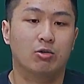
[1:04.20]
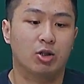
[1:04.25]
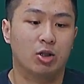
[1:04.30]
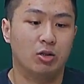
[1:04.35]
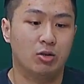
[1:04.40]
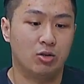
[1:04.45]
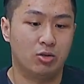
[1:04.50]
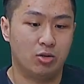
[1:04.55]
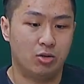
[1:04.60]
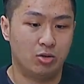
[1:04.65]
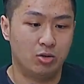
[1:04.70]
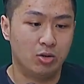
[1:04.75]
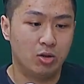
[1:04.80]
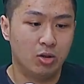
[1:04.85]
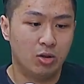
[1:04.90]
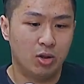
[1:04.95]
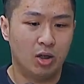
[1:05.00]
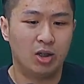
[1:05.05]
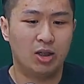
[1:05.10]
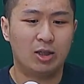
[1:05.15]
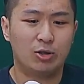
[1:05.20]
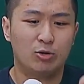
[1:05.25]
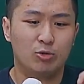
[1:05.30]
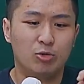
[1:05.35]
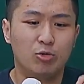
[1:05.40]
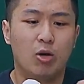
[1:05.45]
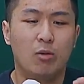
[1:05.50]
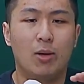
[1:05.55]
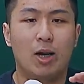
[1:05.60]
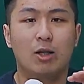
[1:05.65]
成是，应该说
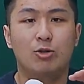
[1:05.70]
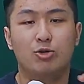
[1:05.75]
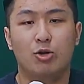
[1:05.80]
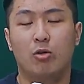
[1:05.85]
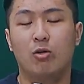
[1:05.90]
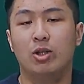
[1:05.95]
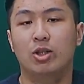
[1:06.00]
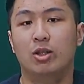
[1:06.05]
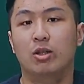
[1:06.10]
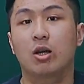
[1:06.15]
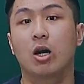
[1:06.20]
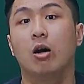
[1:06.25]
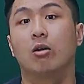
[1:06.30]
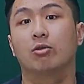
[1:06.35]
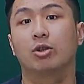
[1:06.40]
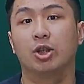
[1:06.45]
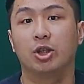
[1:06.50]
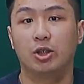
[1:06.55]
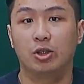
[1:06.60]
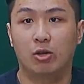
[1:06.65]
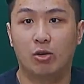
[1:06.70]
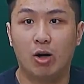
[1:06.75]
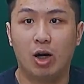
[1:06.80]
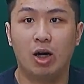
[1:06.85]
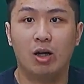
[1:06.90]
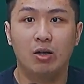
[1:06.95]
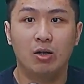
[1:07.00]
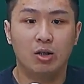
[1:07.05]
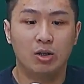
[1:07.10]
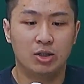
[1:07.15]
如果要把它转换成考题的
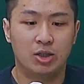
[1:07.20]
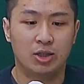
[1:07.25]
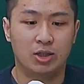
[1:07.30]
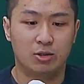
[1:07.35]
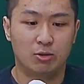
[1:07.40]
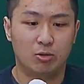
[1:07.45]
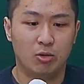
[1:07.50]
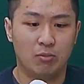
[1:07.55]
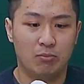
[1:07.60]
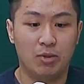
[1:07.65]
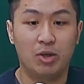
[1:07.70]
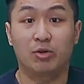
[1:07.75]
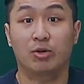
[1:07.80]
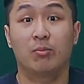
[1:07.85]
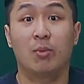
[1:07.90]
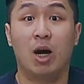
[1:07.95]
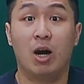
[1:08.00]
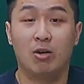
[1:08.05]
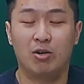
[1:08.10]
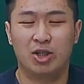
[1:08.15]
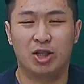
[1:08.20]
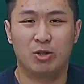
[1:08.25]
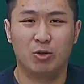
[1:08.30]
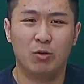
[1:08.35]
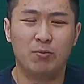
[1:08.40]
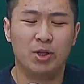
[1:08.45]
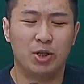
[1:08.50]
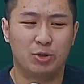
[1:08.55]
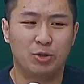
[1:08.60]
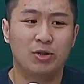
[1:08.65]
话，其实会没有那么好写，会
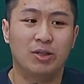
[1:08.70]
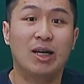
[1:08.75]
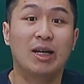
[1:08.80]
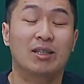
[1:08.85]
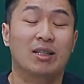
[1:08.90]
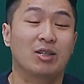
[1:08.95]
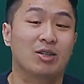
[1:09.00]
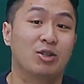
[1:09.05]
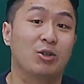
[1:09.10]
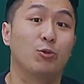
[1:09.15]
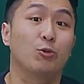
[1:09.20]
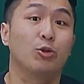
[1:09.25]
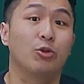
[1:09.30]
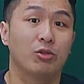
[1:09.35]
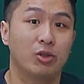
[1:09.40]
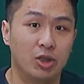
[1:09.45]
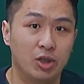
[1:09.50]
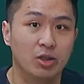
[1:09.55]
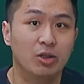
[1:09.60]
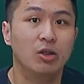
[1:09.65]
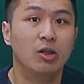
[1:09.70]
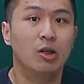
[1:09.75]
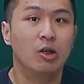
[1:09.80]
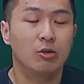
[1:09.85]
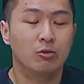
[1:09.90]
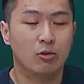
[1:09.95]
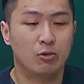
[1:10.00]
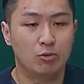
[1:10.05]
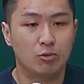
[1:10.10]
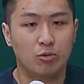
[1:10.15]
变得有点太像申论题。
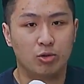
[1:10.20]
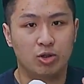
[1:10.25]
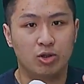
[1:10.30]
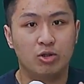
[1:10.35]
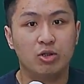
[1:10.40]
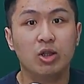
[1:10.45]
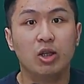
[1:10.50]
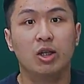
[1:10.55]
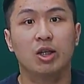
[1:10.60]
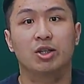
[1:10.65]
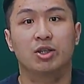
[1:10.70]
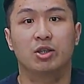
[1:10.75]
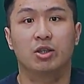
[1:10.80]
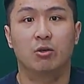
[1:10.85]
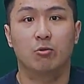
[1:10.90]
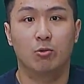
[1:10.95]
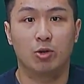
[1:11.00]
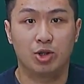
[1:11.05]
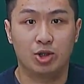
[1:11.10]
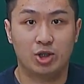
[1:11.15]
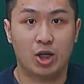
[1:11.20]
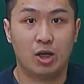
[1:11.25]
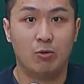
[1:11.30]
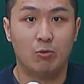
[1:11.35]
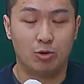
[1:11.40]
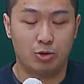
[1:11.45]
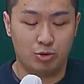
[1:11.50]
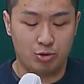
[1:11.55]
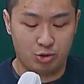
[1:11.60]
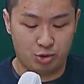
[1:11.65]
所以如果是这类型的文章，
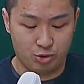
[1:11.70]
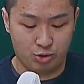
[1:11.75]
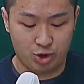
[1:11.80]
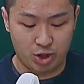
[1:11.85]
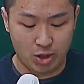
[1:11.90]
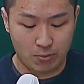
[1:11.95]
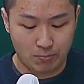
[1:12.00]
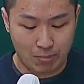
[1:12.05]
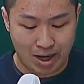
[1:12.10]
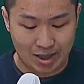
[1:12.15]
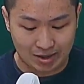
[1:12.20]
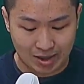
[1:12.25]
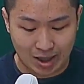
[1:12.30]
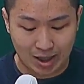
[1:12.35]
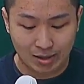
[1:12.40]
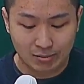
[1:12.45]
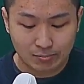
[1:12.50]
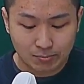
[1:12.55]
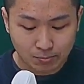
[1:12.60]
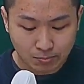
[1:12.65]
我就直接把它